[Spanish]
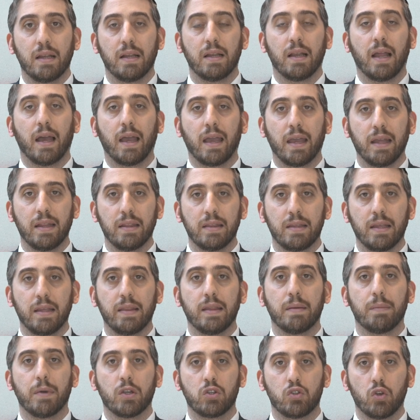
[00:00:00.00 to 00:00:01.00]
la gente
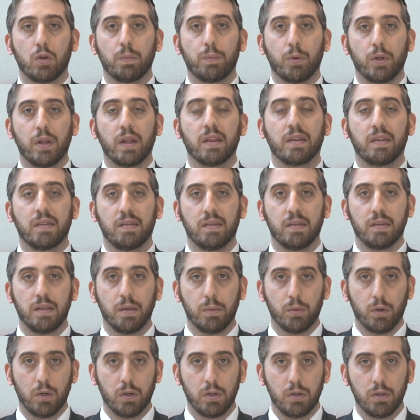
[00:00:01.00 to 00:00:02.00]
de mayor poder
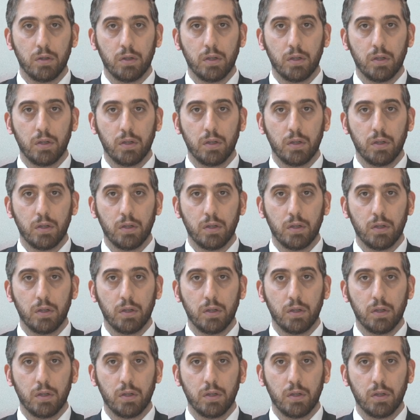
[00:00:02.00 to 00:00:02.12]
adquisitivo